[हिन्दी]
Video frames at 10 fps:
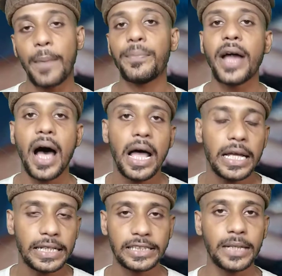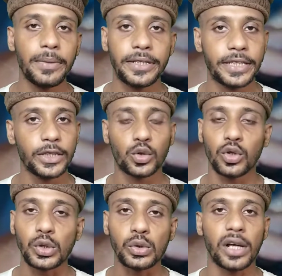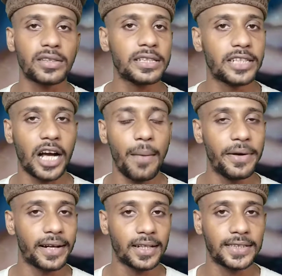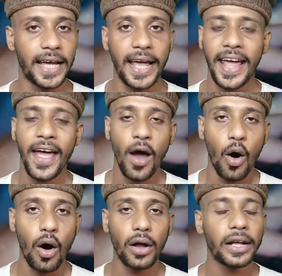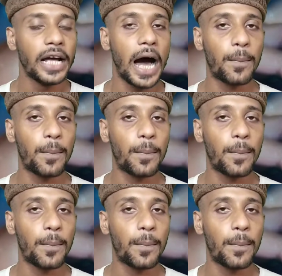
अपना किसी भी चीज़ को सुरक्षित जगह में रखते हैं और